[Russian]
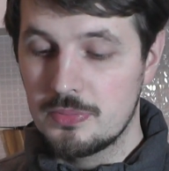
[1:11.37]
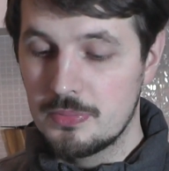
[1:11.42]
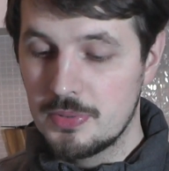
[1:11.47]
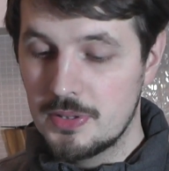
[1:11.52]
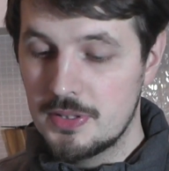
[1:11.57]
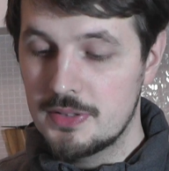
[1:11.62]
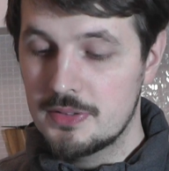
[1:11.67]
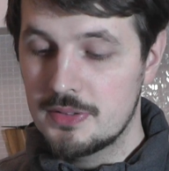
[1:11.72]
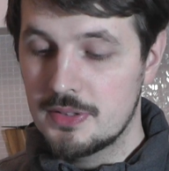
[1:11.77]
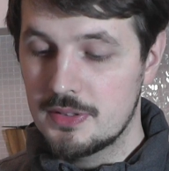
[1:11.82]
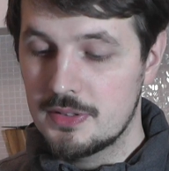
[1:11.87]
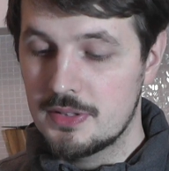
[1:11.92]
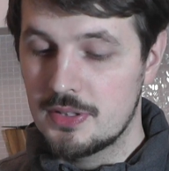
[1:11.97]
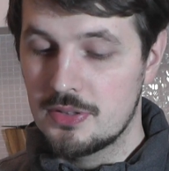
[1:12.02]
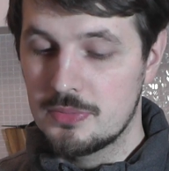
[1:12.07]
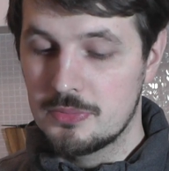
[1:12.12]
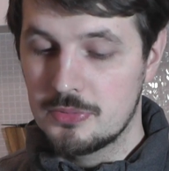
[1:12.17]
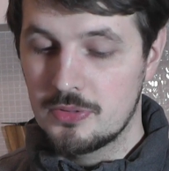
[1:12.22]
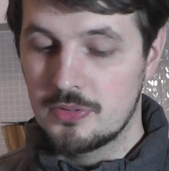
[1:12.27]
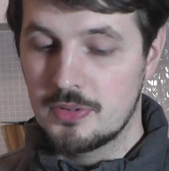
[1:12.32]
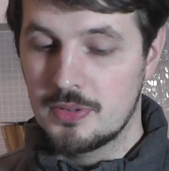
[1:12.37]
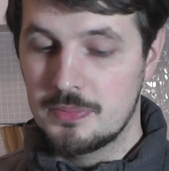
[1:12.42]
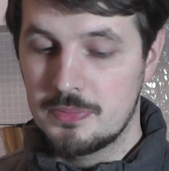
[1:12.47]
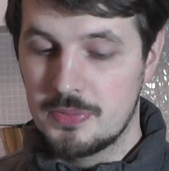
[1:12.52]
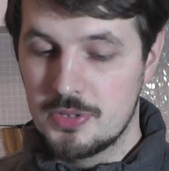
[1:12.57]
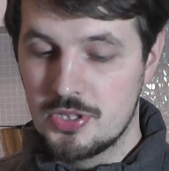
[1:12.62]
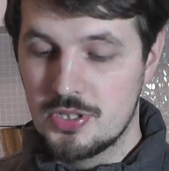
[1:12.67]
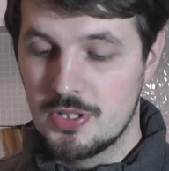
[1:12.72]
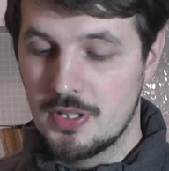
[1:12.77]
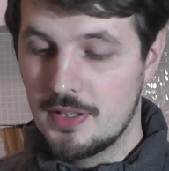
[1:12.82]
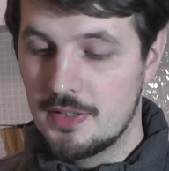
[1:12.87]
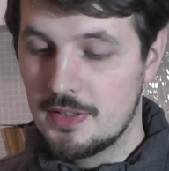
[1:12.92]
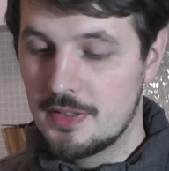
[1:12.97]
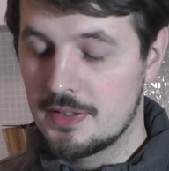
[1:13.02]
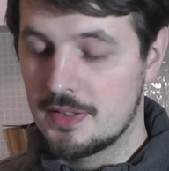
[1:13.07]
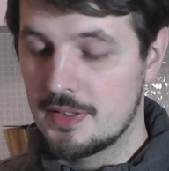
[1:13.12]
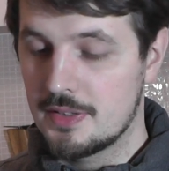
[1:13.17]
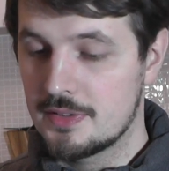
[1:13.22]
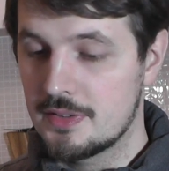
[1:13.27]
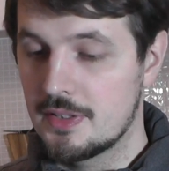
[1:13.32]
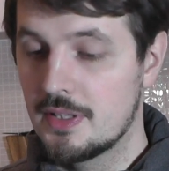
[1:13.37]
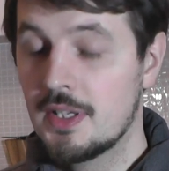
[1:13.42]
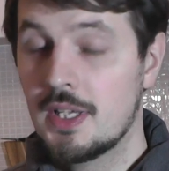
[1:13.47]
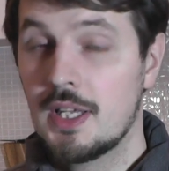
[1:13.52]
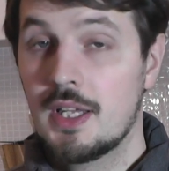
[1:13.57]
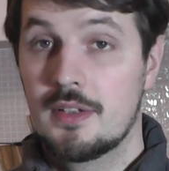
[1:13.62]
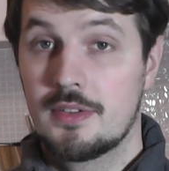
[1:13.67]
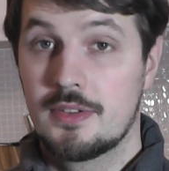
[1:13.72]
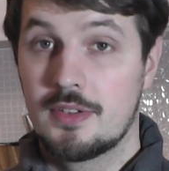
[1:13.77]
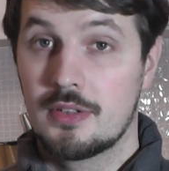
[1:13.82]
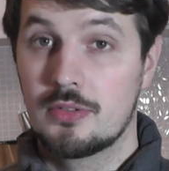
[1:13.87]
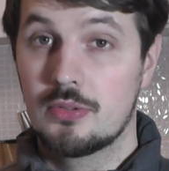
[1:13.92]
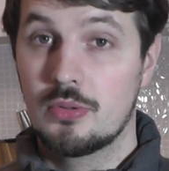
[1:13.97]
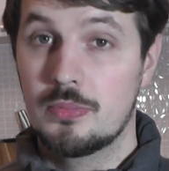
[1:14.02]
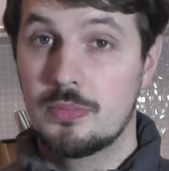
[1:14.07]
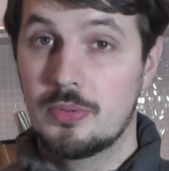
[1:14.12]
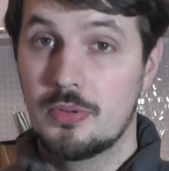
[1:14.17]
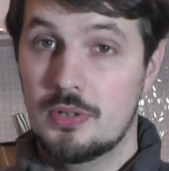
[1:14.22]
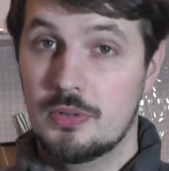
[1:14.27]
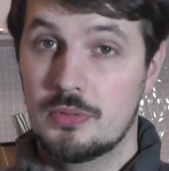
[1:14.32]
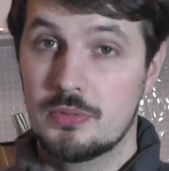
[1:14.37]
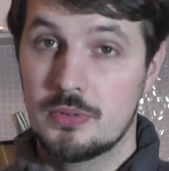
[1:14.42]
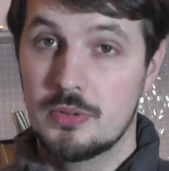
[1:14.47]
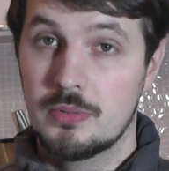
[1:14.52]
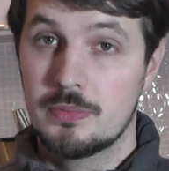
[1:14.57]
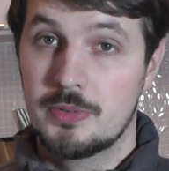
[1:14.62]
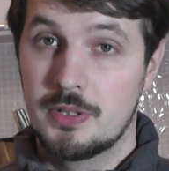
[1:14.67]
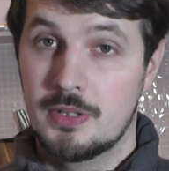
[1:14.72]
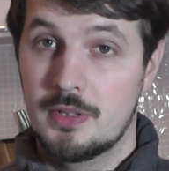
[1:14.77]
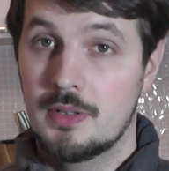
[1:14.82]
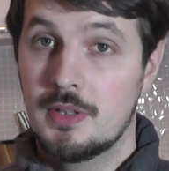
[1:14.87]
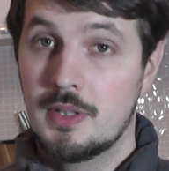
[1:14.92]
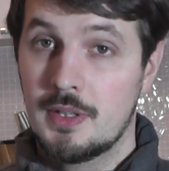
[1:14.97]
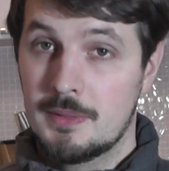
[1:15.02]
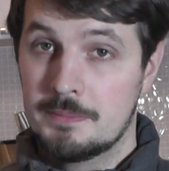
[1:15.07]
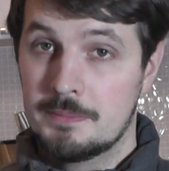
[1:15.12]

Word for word: блин, это немного печально как-то. Зато более удобно